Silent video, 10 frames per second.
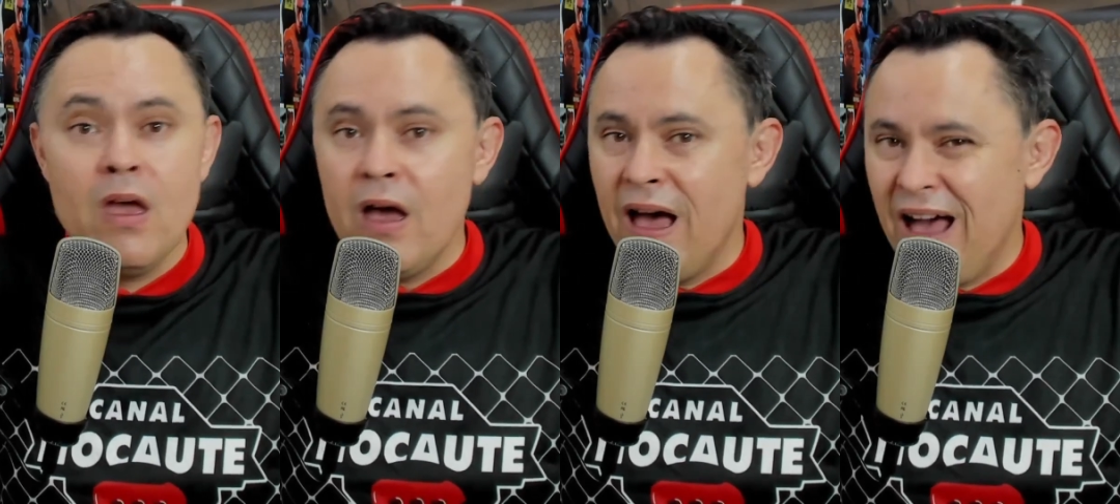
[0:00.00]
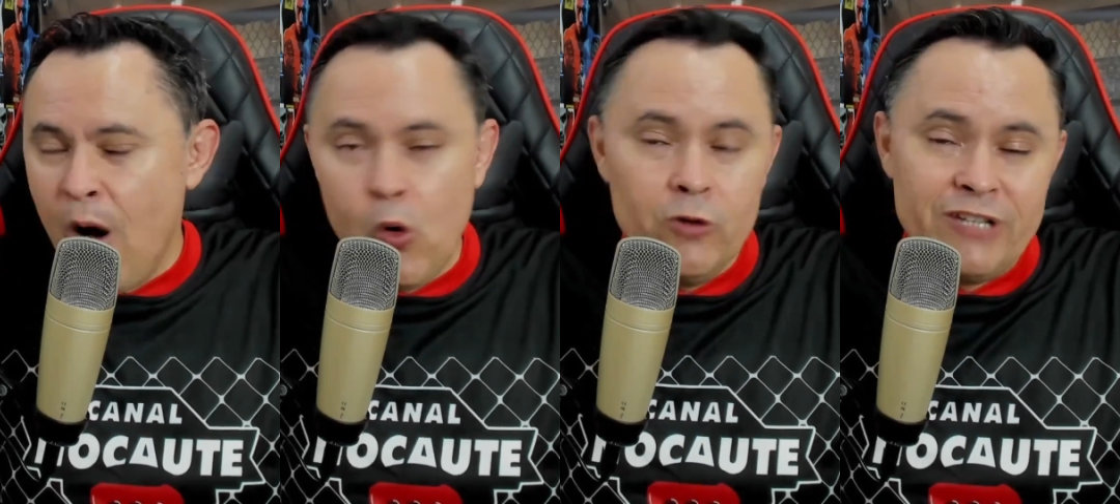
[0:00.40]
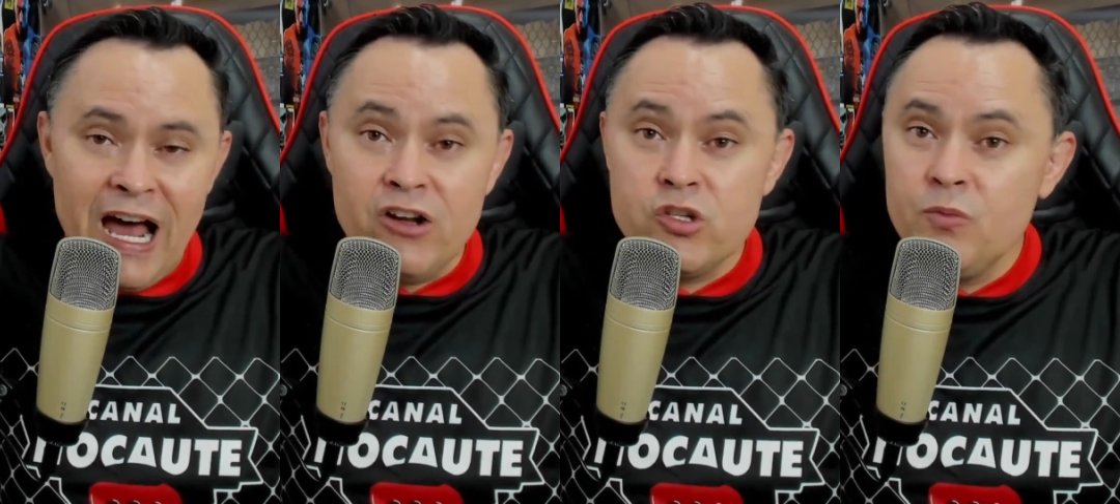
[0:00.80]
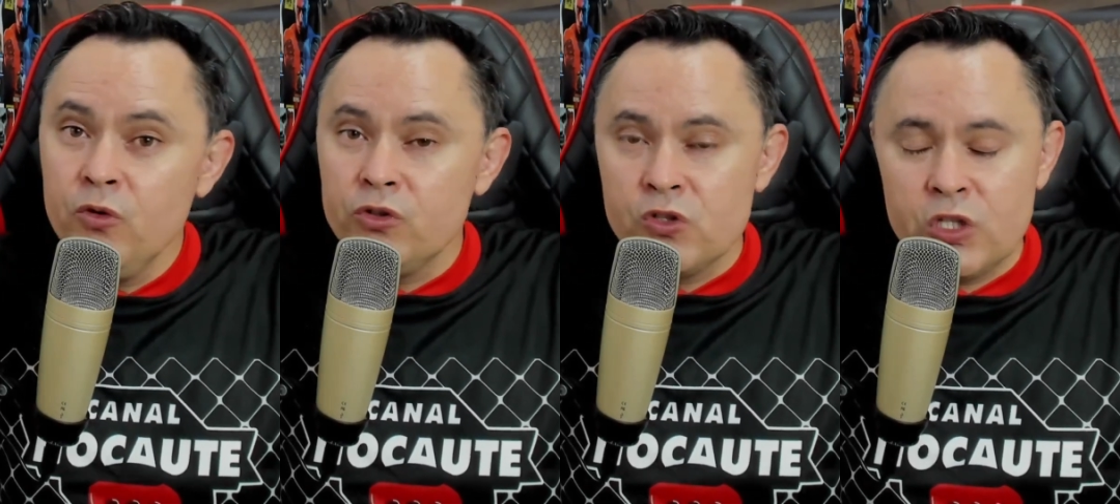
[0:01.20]
É, ao contrário de
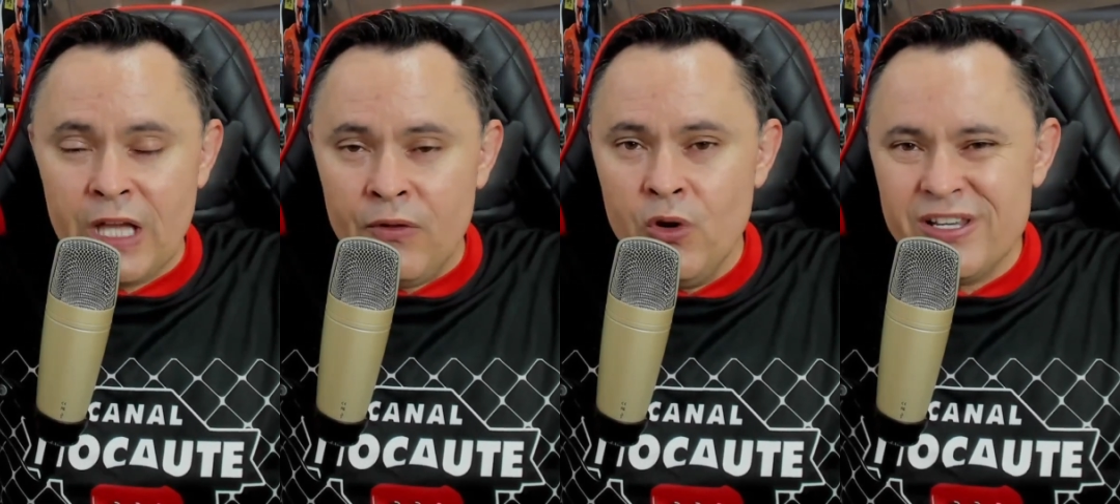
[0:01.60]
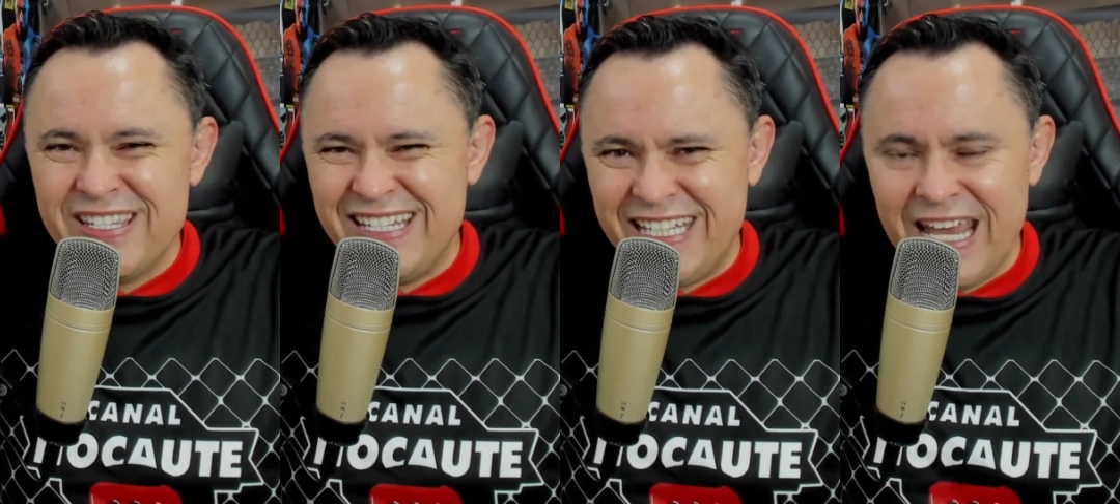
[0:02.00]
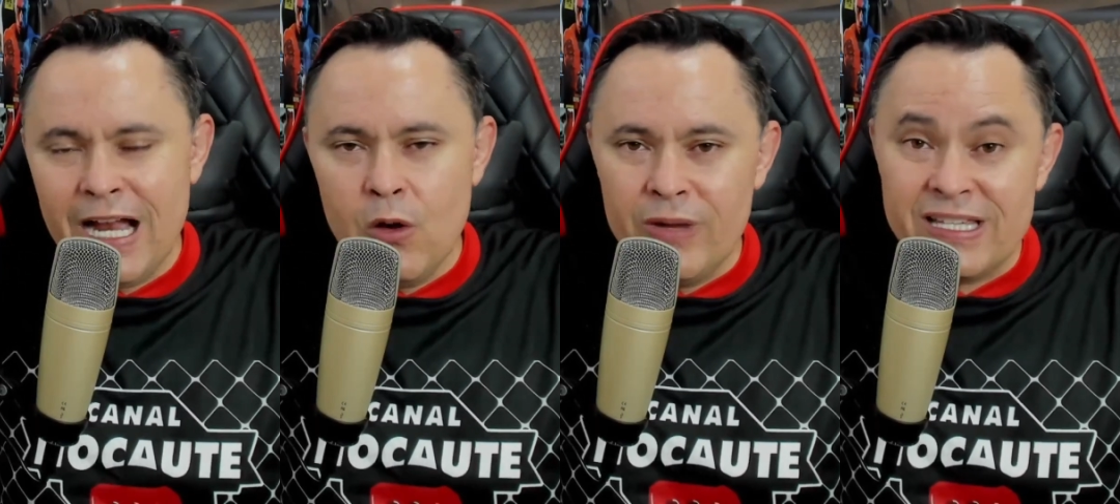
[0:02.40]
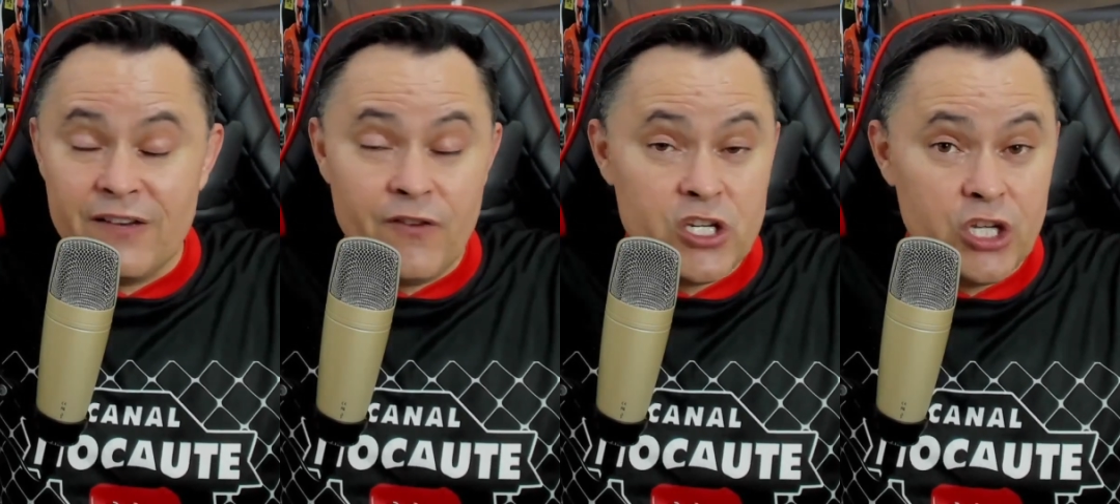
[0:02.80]
muitos lutadores que chegam nessa
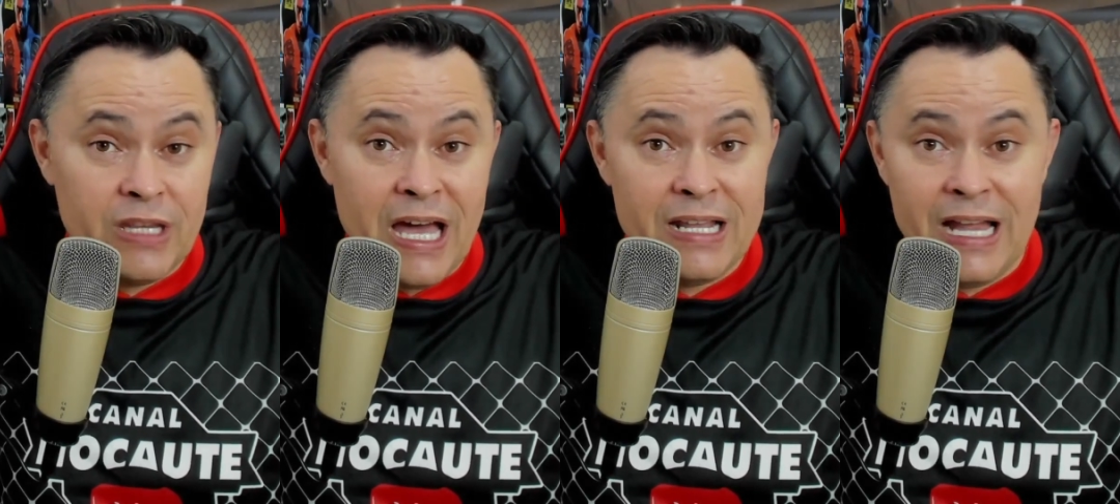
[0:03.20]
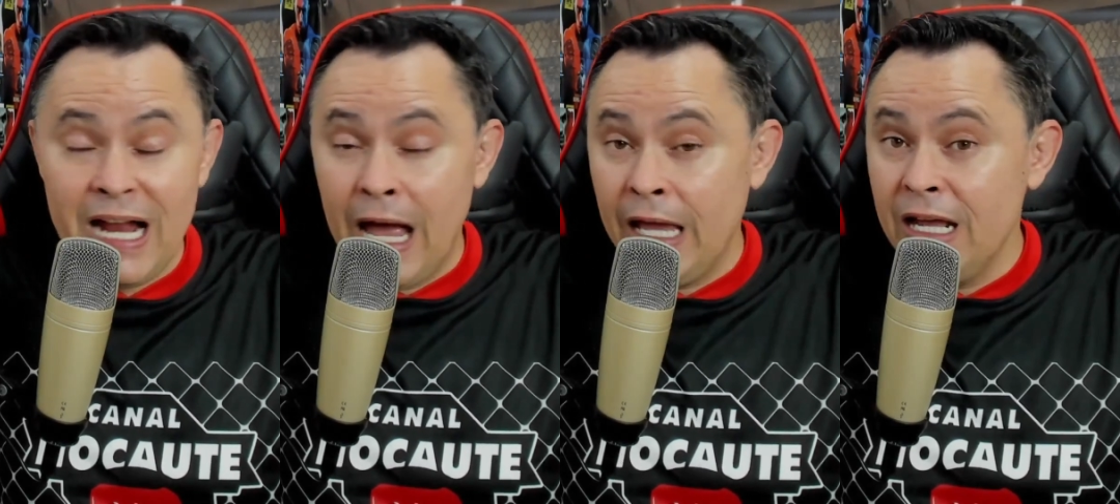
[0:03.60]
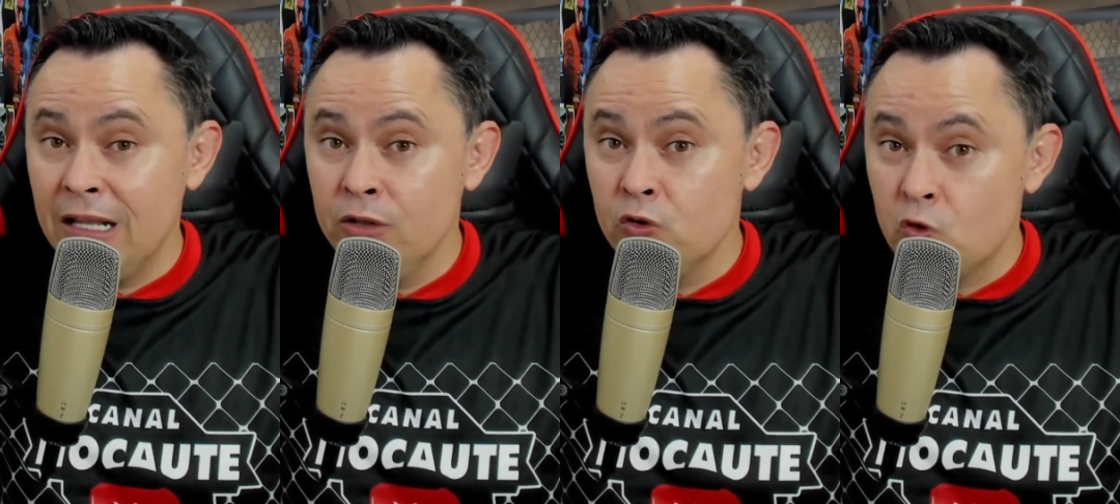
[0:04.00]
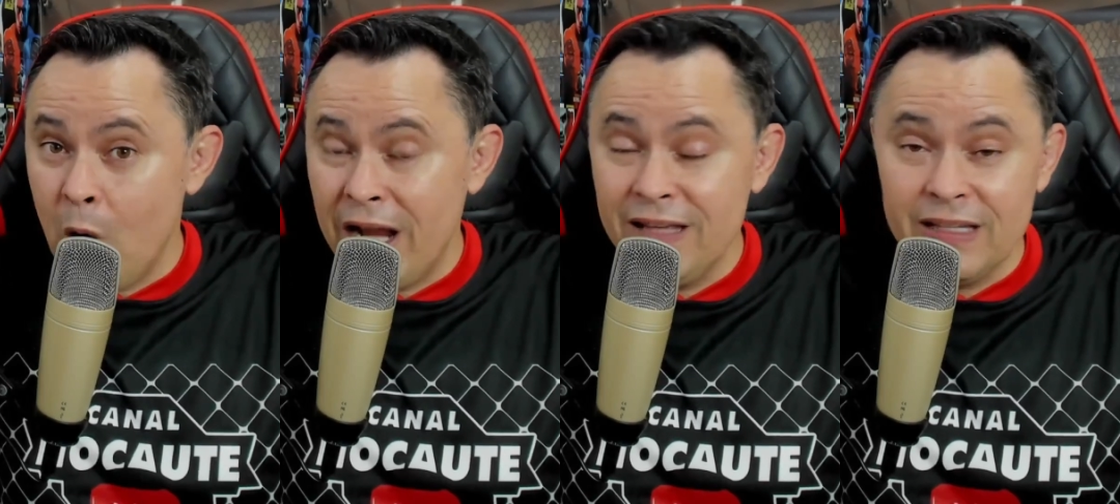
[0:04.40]
faixa etária da carreira ali dos
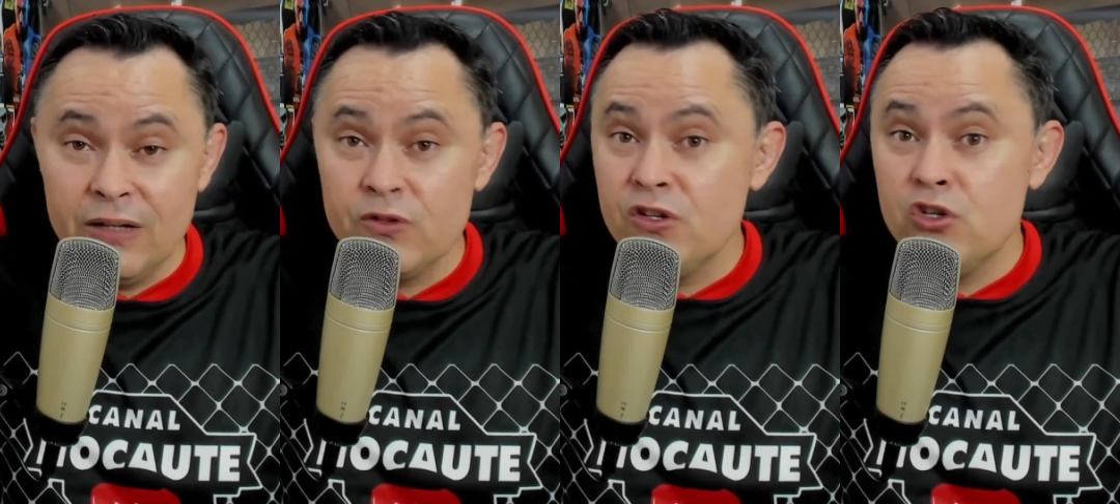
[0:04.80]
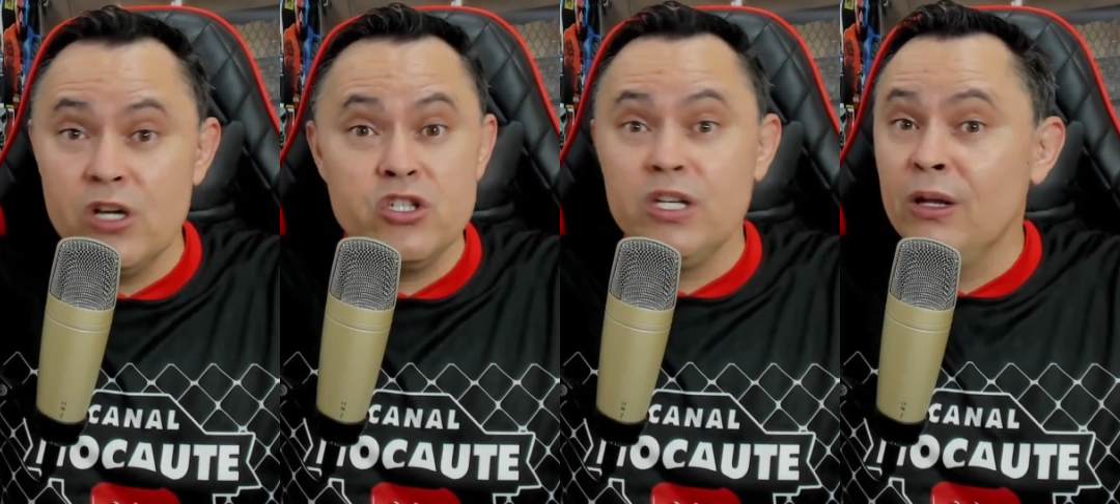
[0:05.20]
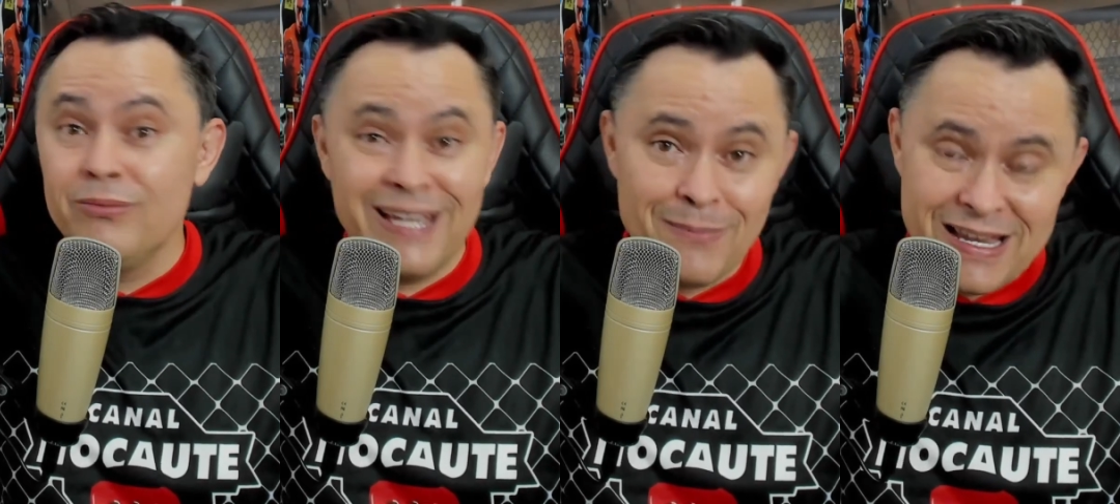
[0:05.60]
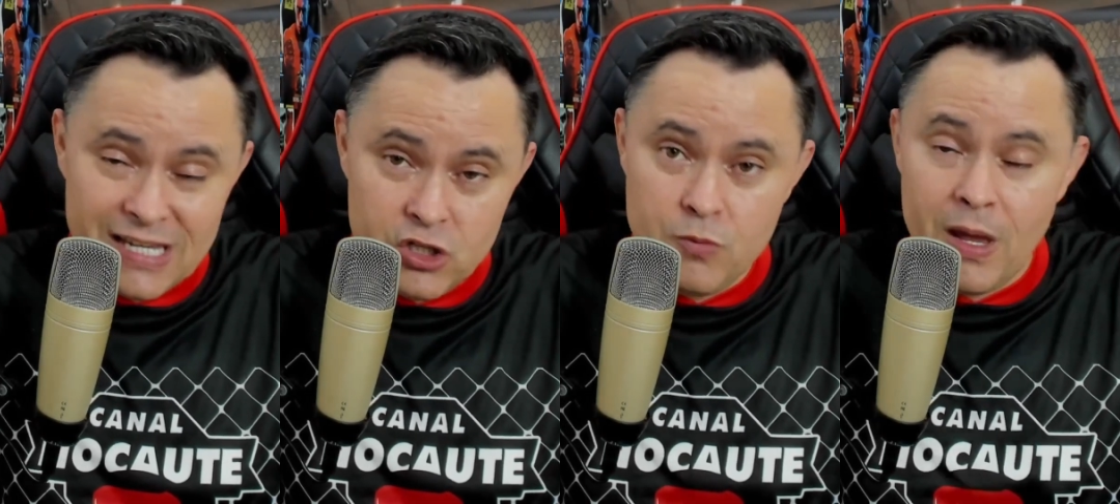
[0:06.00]
40 anos em diante, que não tem mais
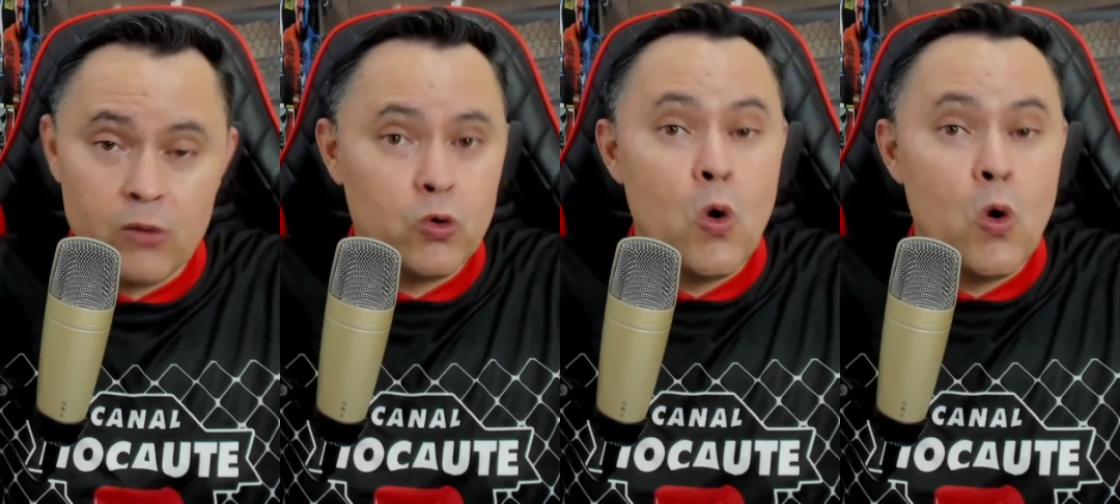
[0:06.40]
rendimento,